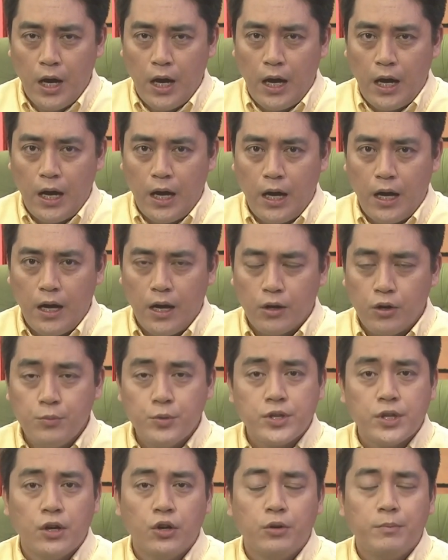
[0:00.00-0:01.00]
Uh,
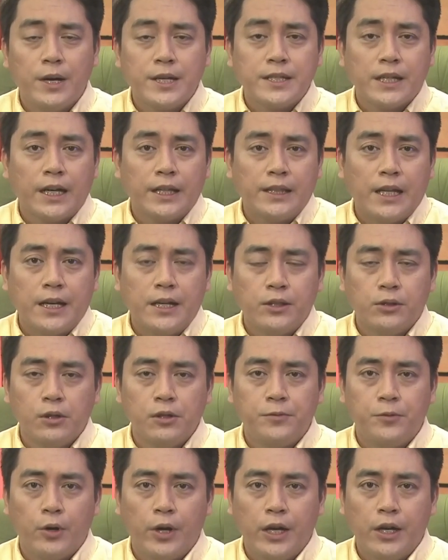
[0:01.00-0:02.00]
kumusta ho ba Secretary
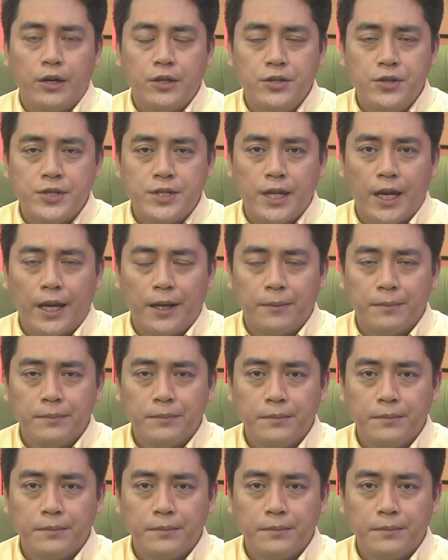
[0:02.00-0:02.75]
Tulfo ngayon, Yusek?